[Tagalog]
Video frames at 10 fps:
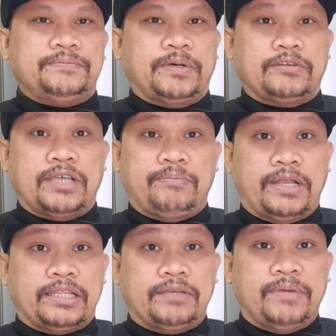
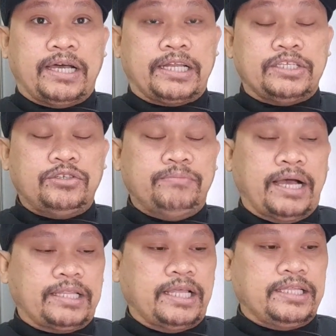pag-usapan natin yung mga reason
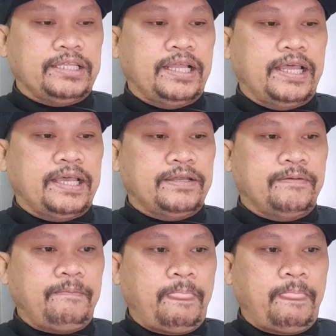bakit nadidelay, ano?